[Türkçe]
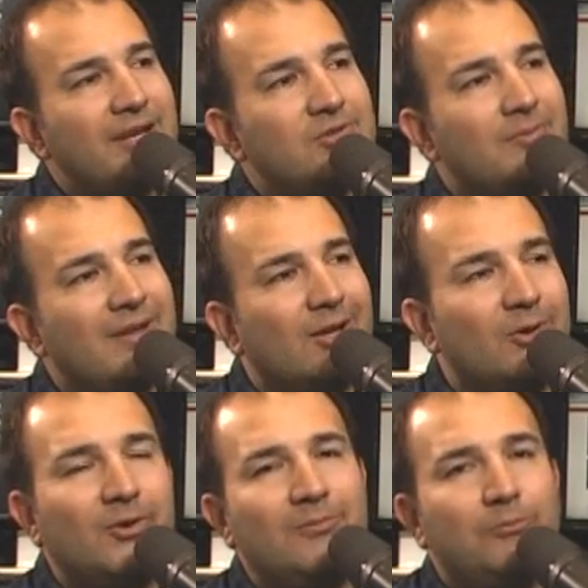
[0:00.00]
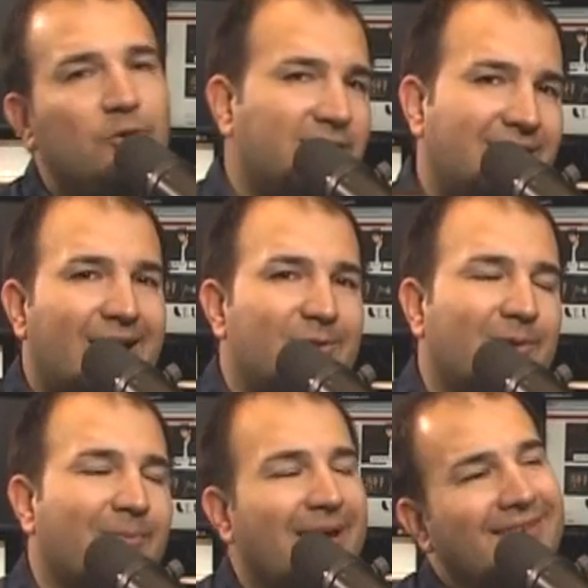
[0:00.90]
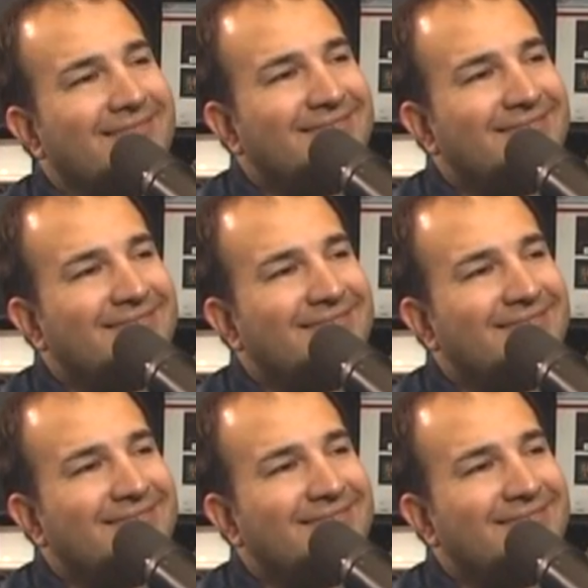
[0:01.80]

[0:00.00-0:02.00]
bir cümle alıyorum. Mutlu yıllar diyorum ben.